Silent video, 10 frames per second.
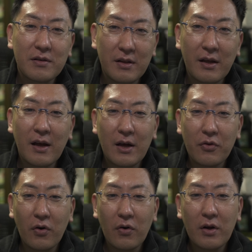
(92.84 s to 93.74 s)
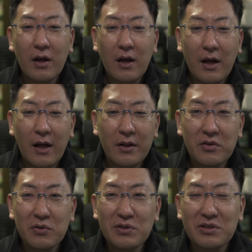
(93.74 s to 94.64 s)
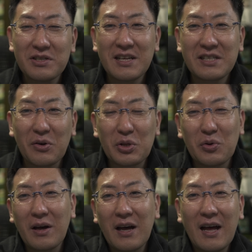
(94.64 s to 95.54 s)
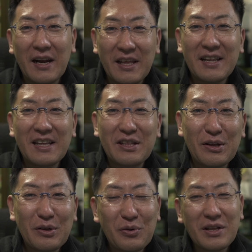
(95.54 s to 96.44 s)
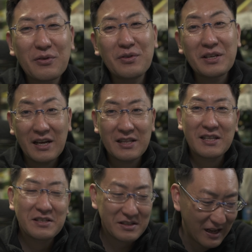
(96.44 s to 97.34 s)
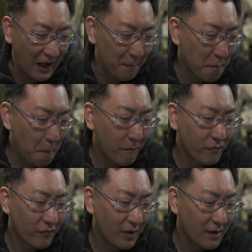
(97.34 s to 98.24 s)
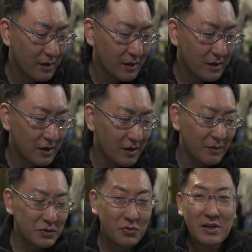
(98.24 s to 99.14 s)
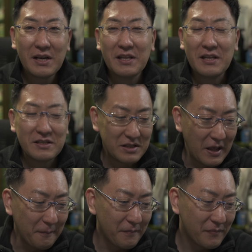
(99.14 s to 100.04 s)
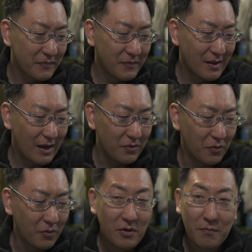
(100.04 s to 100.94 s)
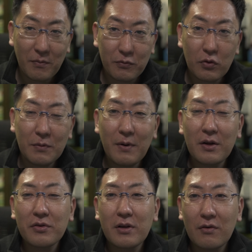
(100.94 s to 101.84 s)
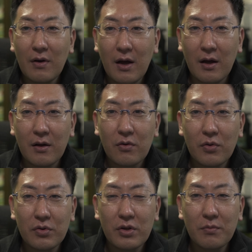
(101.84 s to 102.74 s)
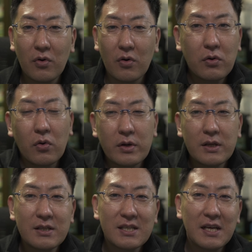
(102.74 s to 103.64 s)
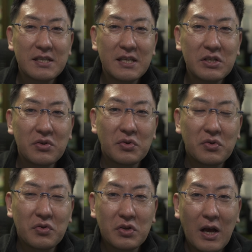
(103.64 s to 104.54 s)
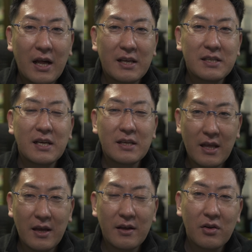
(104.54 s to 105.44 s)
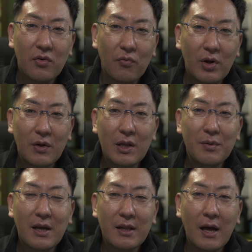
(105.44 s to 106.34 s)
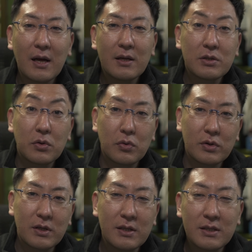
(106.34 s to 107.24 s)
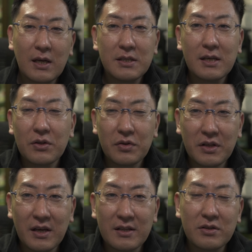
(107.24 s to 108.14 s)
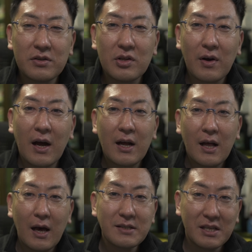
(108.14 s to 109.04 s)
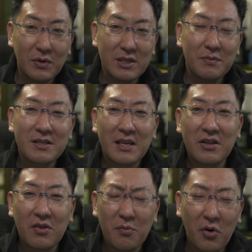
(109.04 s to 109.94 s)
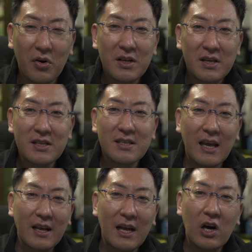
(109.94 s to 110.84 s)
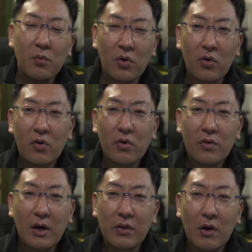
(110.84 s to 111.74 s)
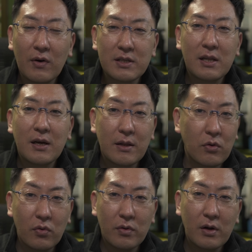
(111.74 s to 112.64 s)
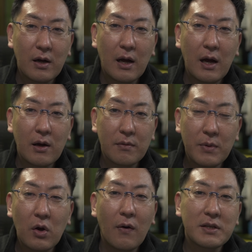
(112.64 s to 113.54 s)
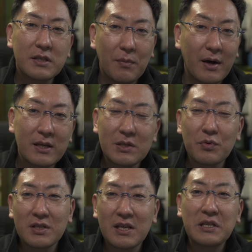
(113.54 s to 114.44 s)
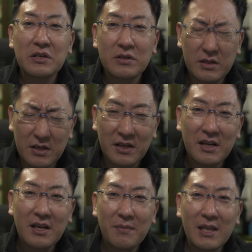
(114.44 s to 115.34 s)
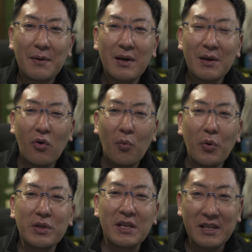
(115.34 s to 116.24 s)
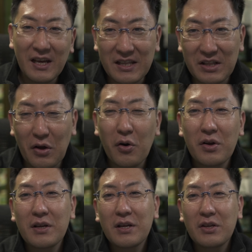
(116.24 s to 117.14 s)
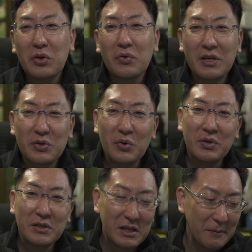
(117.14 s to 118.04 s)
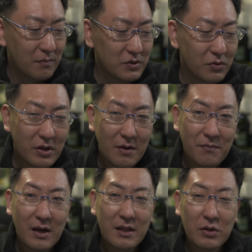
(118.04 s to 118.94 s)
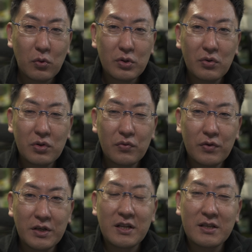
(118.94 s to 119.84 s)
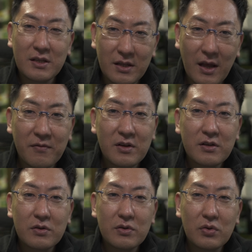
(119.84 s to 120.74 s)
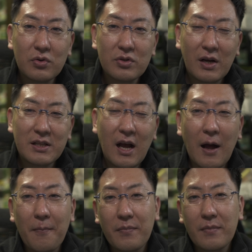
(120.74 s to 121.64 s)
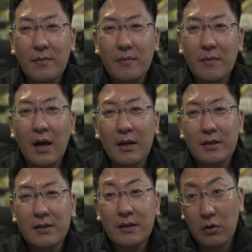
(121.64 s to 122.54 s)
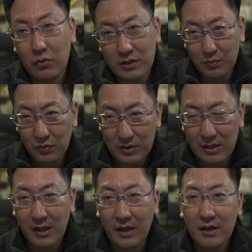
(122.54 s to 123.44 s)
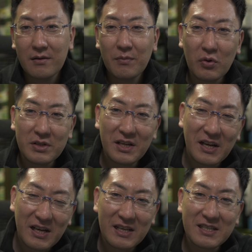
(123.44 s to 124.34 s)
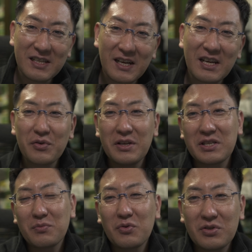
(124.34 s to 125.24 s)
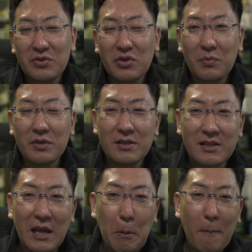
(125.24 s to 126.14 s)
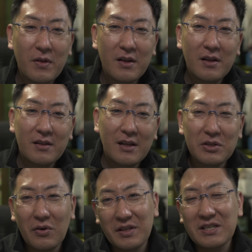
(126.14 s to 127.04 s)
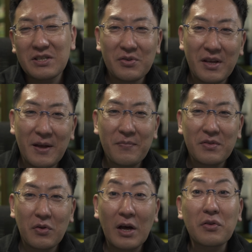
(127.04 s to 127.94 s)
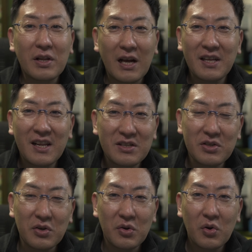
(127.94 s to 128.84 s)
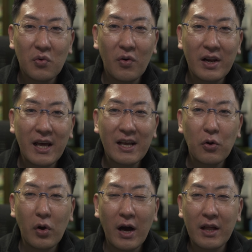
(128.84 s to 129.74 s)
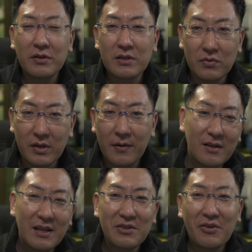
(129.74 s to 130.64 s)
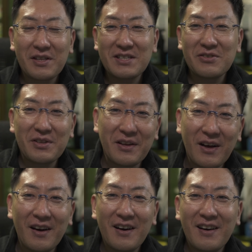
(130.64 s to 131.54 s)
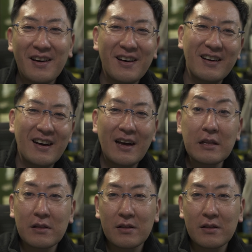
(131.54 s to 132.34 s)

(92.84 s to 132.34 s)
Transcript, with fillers: ね、あの、反論するなんてことはありえないっていうような雰囲気があったんですが、まあ、その中でですね、あの、特にパートナーは本当にもうこうインチャージ以上の人としか話さないんで、我々みたいなそのインチャージ以下の人間については挨拶はしますけれども一切顔もあの合わせなあの目を合わせたも話もしないですし、まあ、名前も覚えていないというような状況でした、まあ、その現場がね独特の雰囲気でですね上司の方がまあなんかこう問したり、まあ、こちら下から上に質問する時もですねなんとかですよねの後に必ず笑い声が入るんですよねなんとかですよねははははは